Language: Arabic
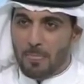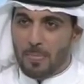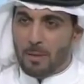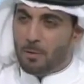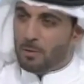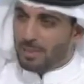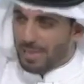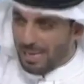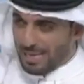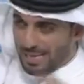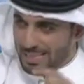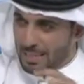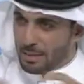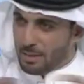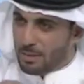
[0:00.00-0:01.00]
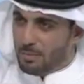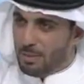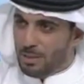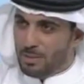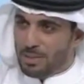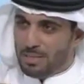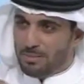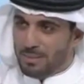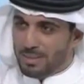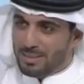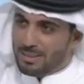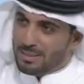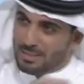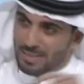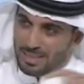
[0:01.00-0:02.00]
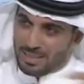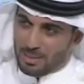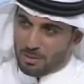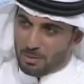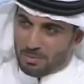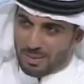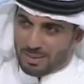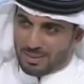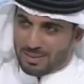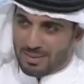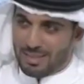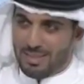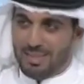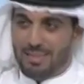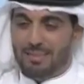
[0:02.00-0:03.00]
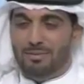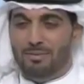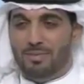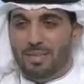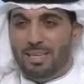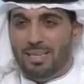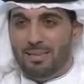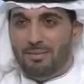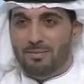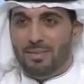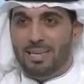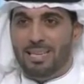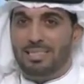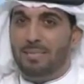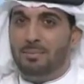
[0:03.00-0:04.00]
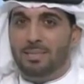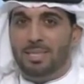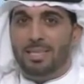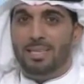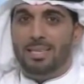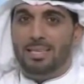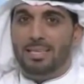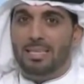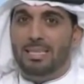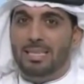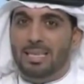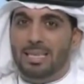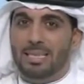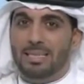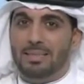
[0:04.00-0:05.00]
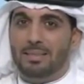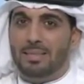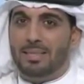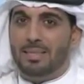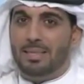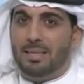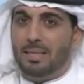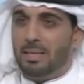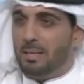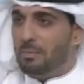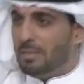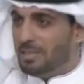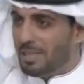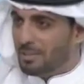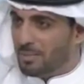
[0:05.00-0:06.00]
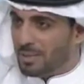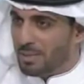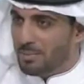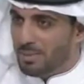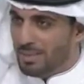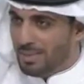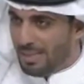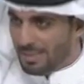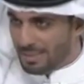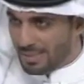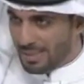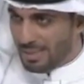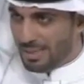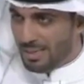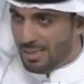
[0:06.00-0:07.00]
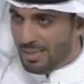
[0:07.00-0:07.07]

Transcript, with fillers: وهي على يعني رضم حلو يعني بس تكي وبس ف... فعزب شي قلنا رمست حد من ربعي عند